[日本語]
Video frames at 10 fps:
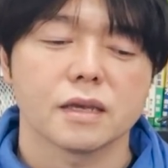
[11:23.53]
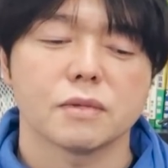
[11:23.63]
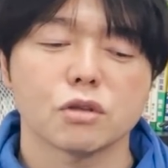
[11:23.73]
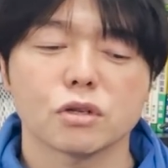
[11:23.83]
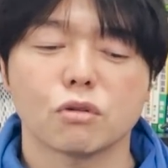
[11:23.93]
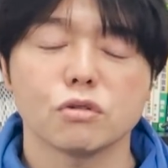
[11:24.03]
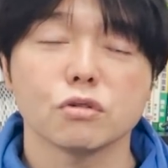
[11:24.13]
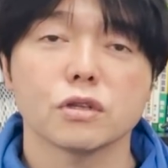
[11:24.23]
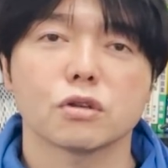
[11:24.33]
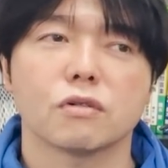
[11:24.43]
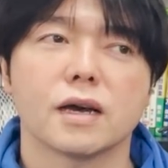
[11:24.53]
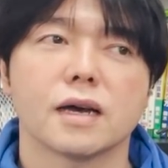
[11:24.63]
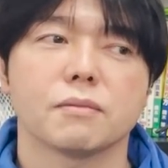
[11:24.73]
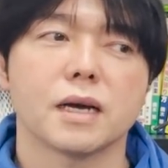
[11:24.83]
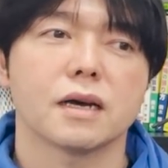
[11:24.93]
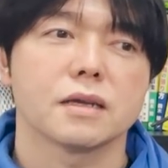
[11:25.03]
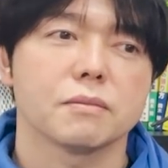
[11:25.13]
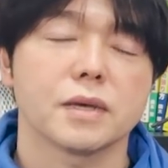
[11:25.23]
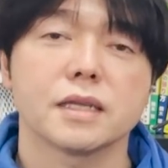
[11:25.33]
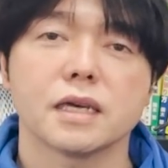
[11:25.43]
まあ特にこういう時っていうのは、まあ
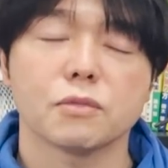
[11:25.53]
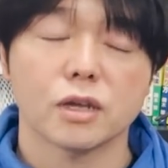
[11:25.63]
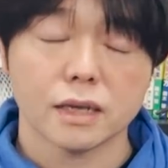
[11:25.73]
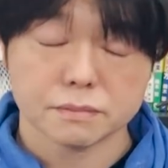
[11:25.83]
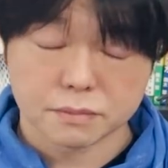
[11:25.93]
メディアもね、